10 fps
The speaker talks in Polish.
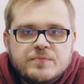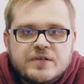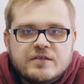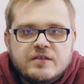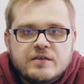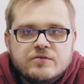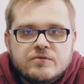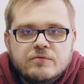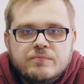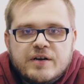bez
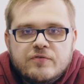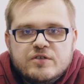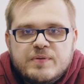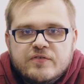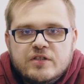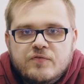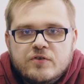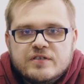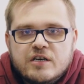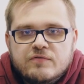precedensu. Prawo i
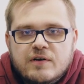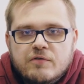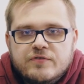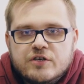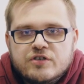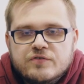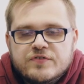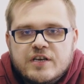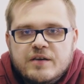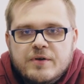Sprawiedliwość zachowało większość
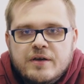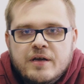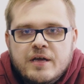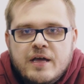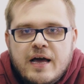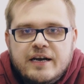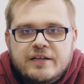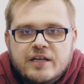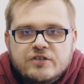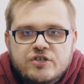w Sejmie,
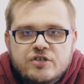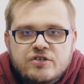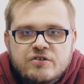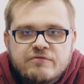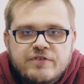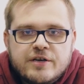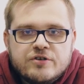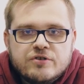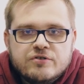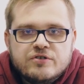ale na dziś
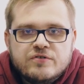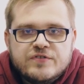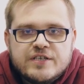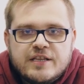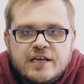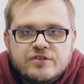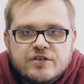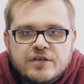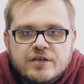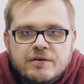większość w
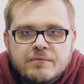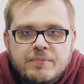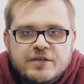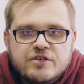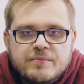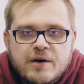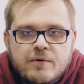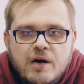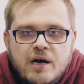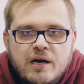Senacie będzie
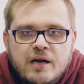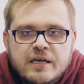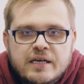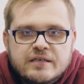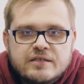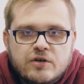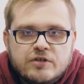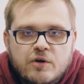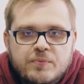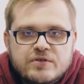miała
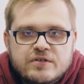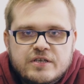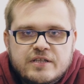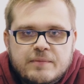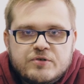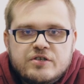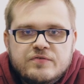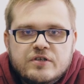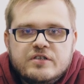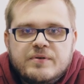strona opozycyjna,
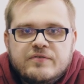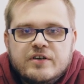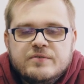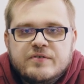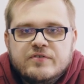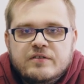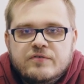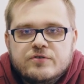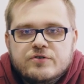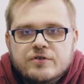przeciwnicy Prawa i
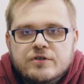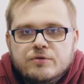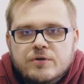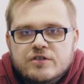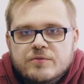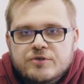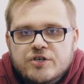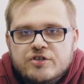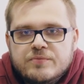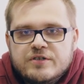Sprawiedliwości. Niektóre osoby
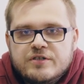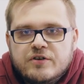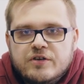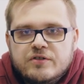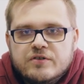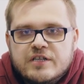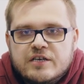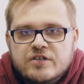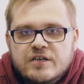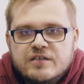cieszą się z tego
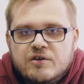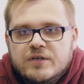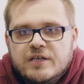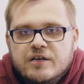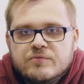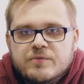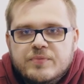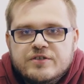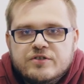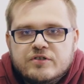jednoznacznie i zakładają, że
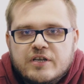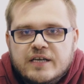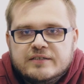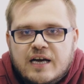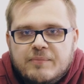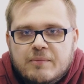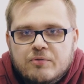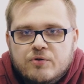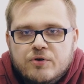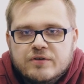będzie to taka tama
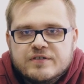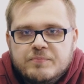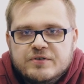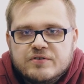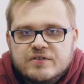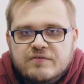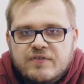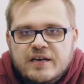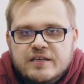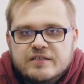blokująca pisowski
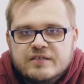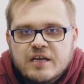walec,